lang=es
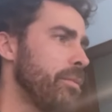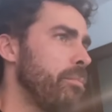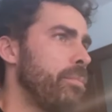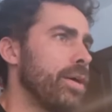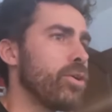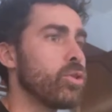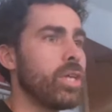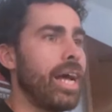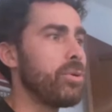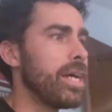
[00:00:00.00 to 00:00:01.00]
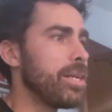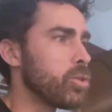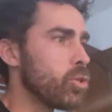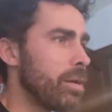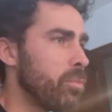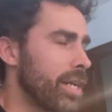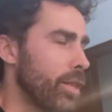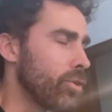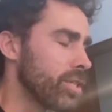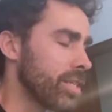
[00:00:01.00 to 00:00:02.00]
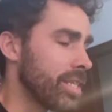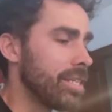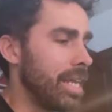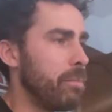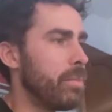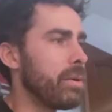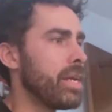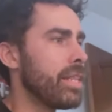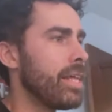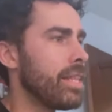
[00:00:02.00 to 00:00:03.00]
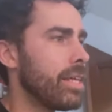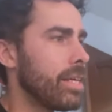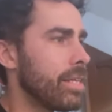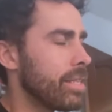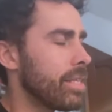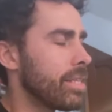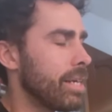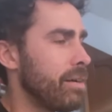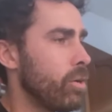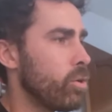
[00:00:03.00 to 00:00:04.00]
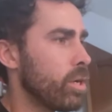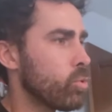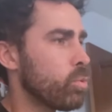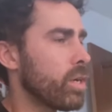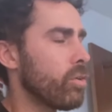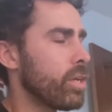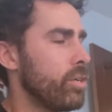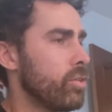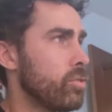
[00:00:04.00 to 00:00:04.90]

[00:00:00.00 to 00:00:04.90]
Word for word: Pero hay una anécdota muy graciosa que el primer día de, trabajo que tuve con ellos,